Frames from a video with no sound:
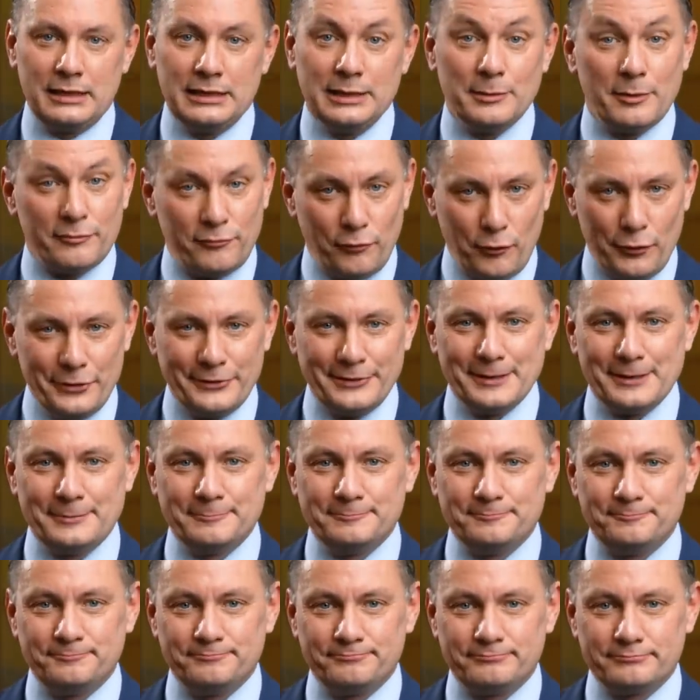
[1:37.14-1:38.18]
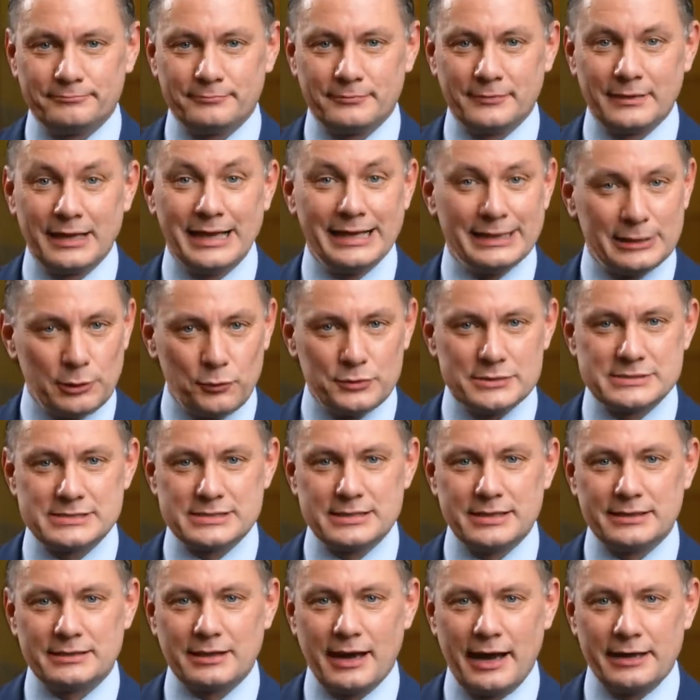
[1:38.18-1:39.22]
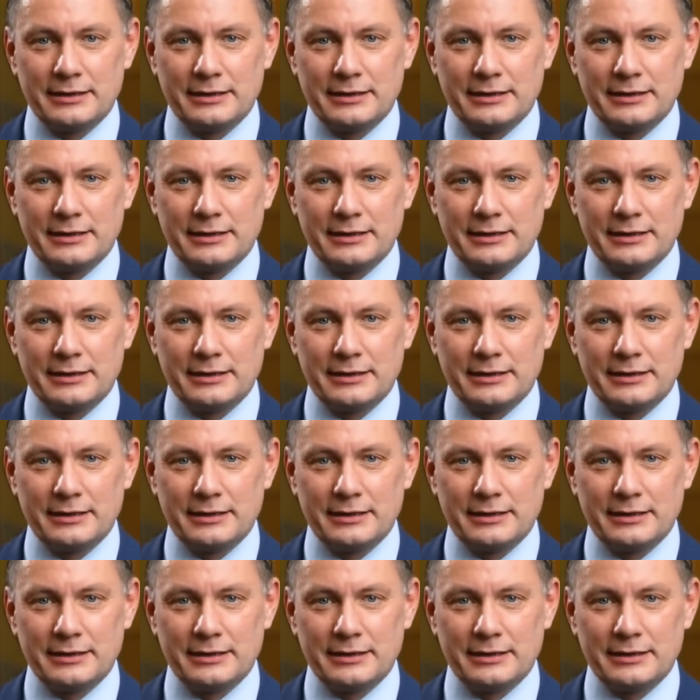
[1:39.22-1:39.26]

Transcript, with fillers: Liebe Freunde, hinter uns liegt